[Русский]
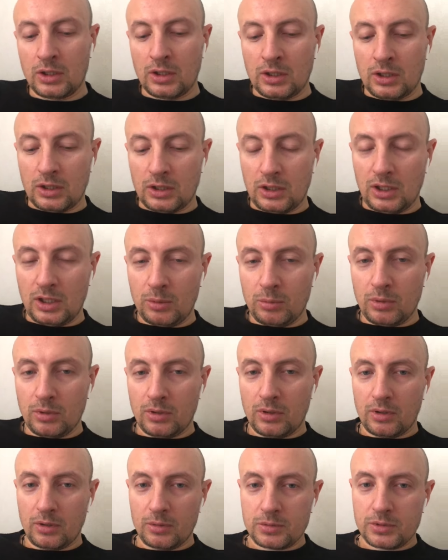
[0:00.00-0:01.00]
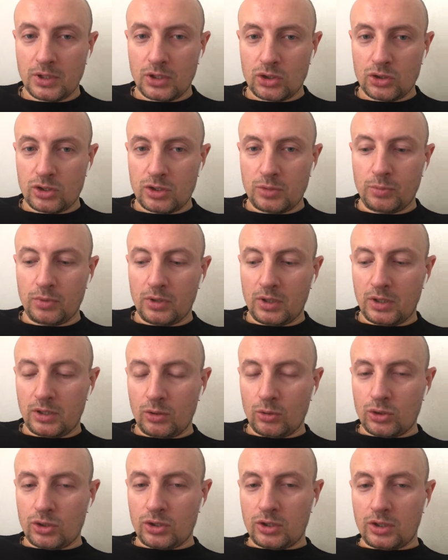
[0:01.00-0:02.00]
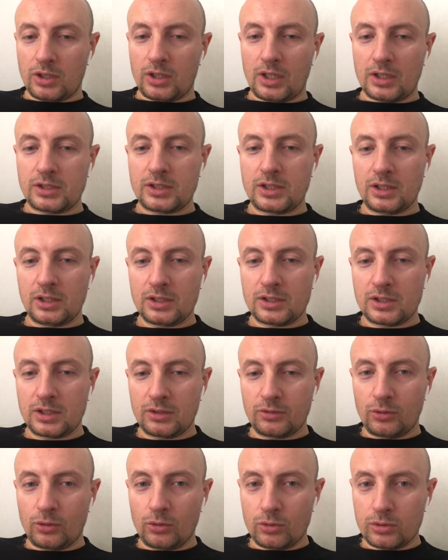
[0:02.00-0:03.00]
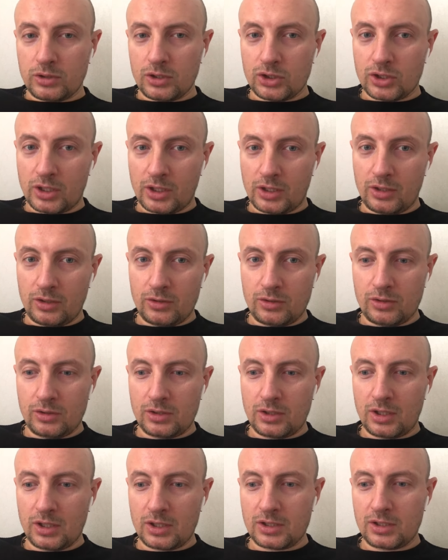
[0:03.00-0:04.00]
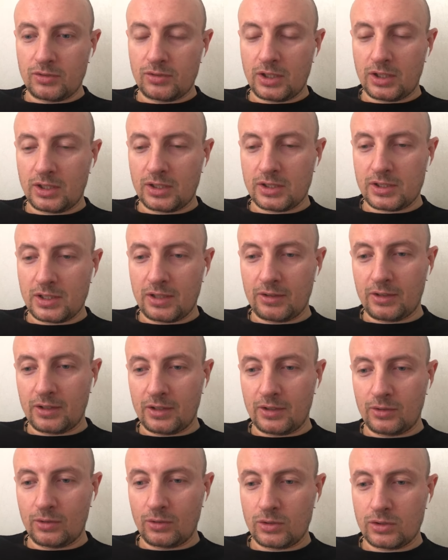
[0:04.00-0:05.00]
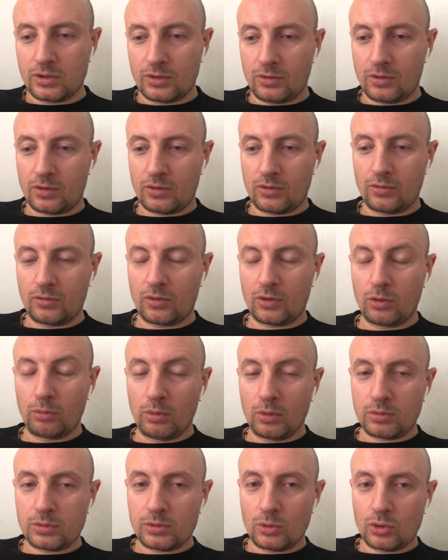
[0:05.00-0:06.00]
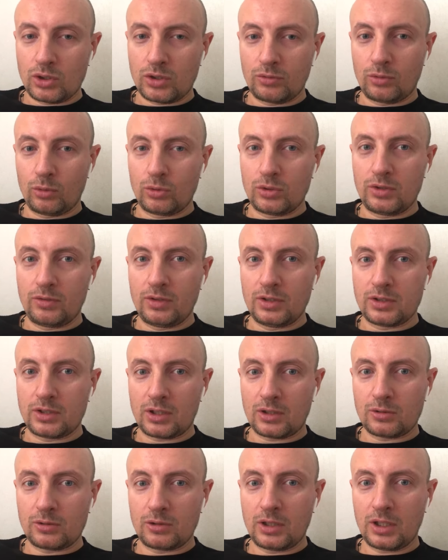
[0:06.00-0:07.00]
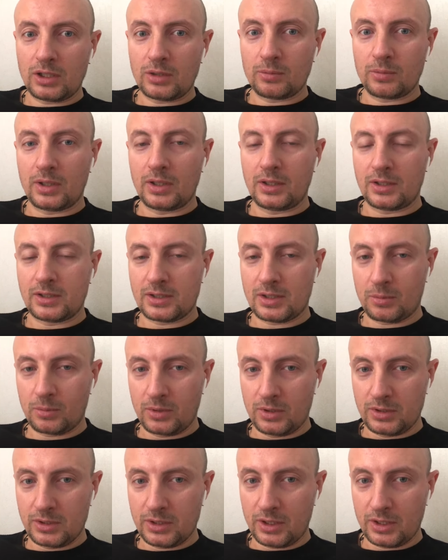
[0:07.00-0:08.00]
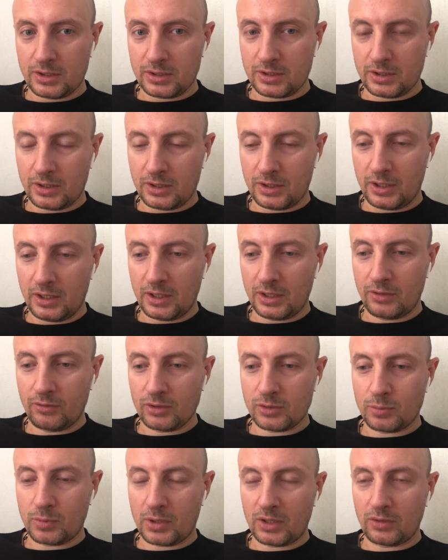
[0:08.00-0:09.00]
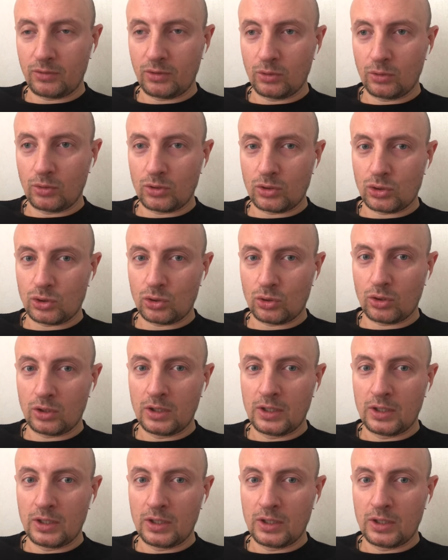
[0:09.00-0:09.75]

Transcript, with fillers: либо вам скажут, типа, а, не очень не хотелось, и вы услышите какие-нибудь интересные всякие слова. То есть, в любом случае, вы удивитесь результатом, а это самое интересное. И они вас продвинут еще